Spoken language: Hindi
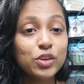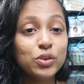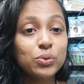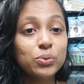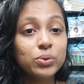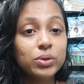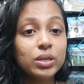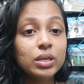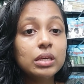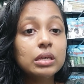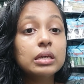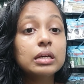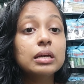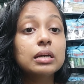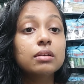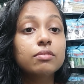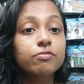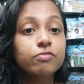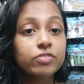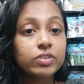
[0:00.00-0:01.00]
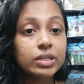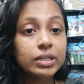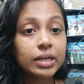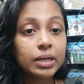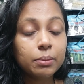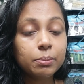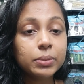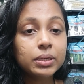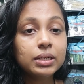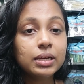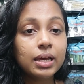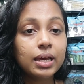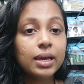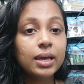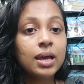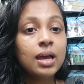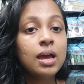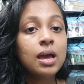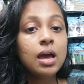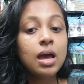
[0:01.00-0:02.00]
क्योंकि ये कंफर्टेबल
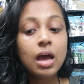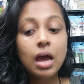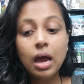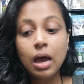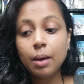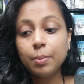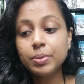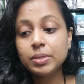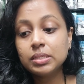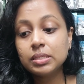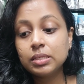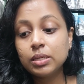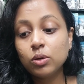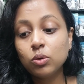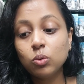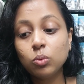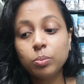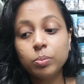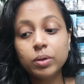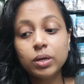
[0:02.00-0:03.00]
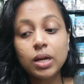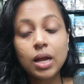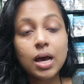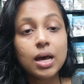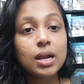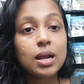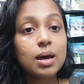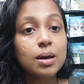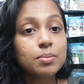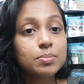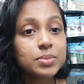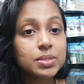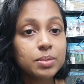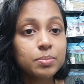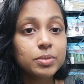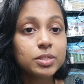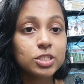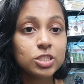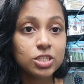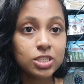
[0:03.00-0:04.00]
है आप इसके ऊपर आराम से
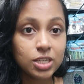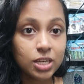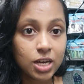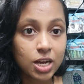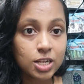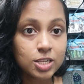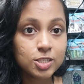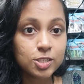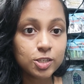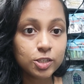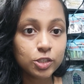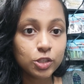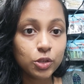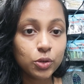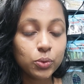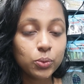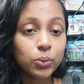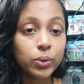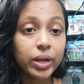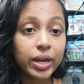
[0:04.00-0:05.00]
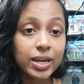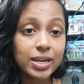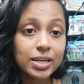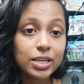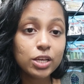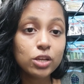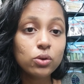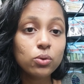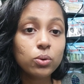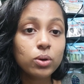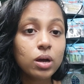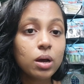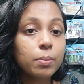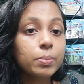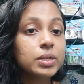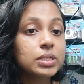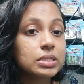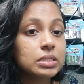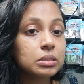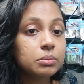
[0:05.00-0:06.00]
मच्छी निकाल सकते हो एट किलो का
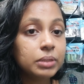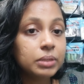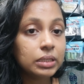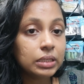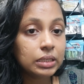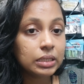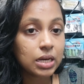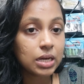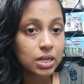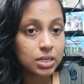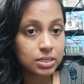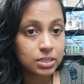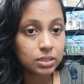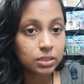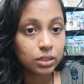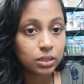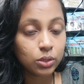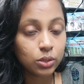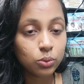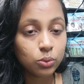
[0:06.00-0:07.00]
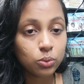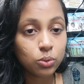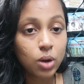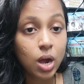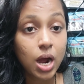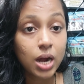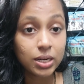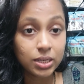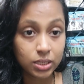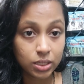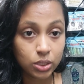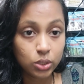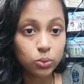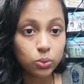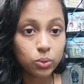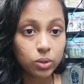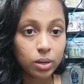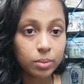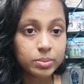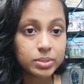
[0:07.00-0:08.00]
मच्छी भी निकाल सकते हो आठ
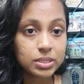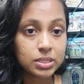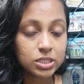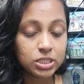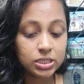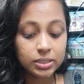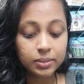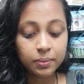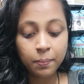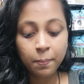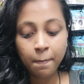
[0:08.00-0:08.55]
किलो का मच्छी